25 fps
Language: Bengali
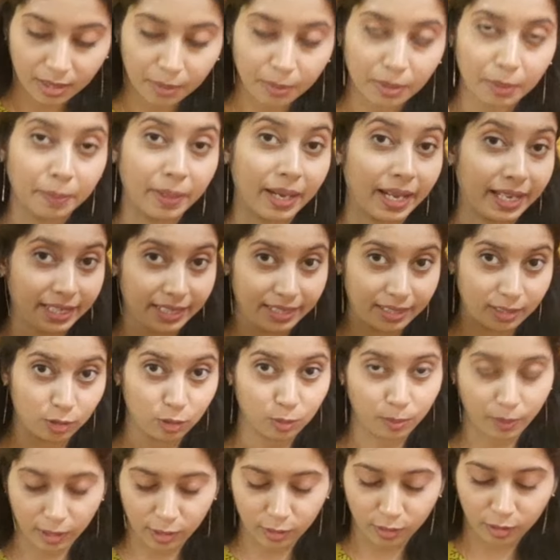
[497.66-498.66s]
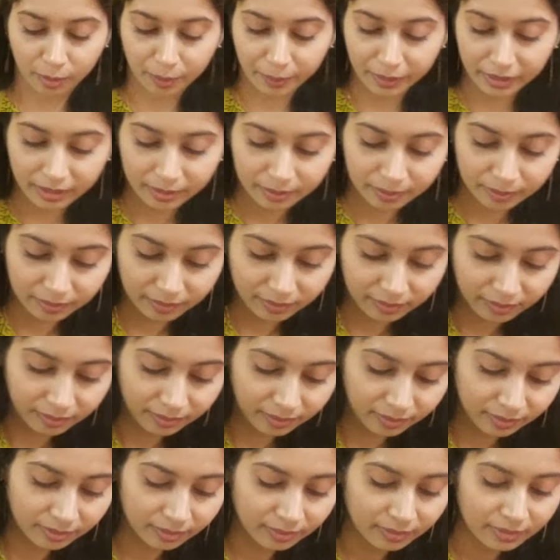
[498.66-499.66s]
আমার ভাই এটা খুব ভালো খাবে
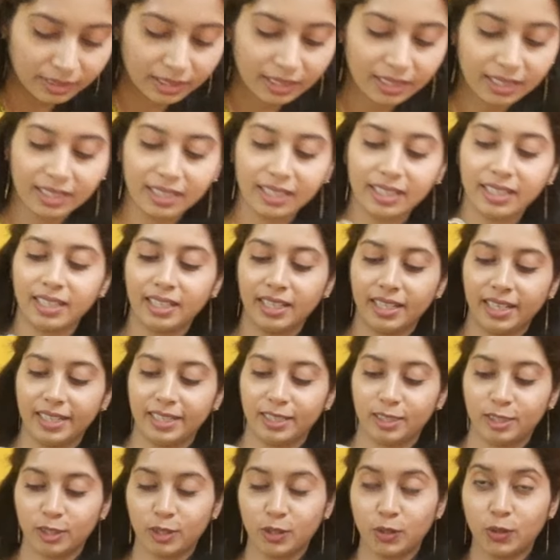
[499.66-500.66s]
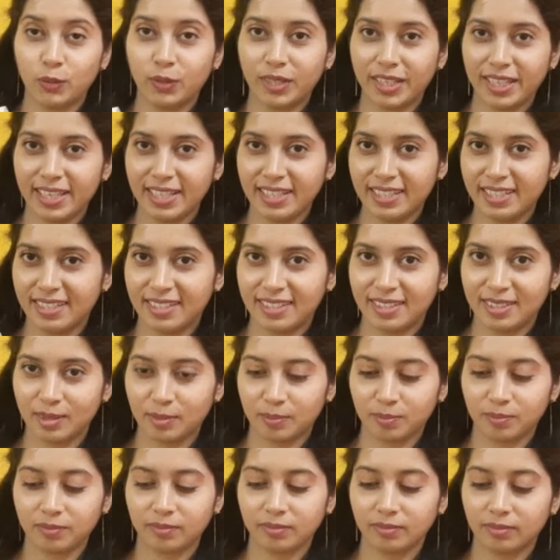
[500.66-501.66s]
এটা হচ্ছে কুকিজ
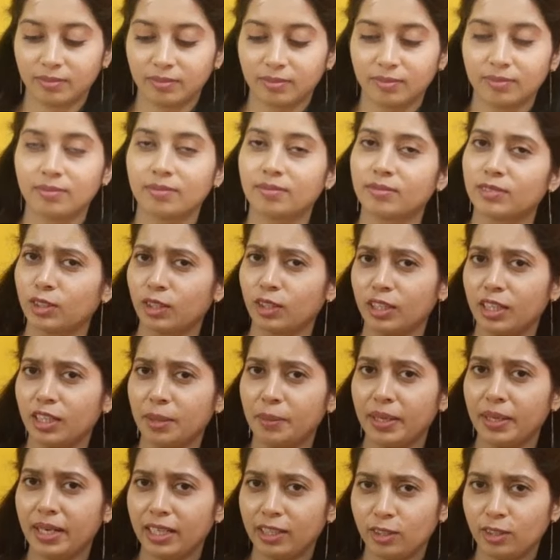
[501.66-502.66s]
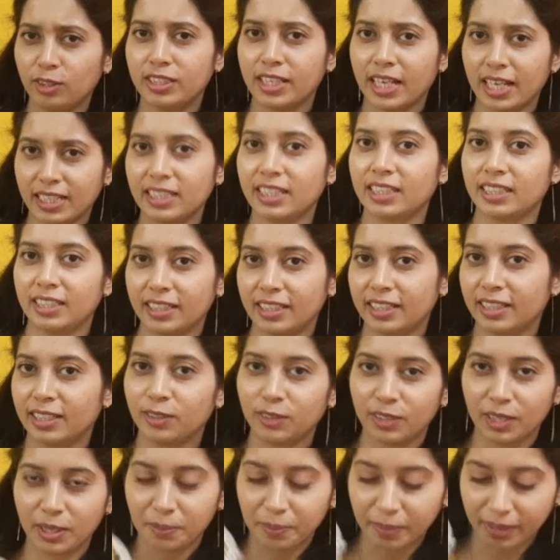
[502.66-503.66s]
সন্ধ্যাবেলা তো চায়ের সাথে এটা
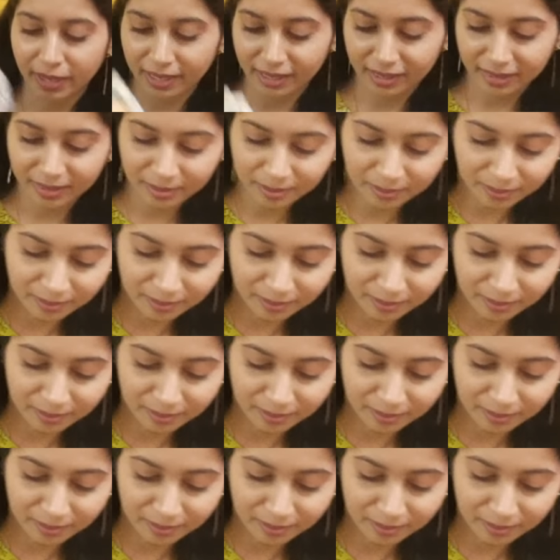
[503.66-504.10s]
হতেই পারে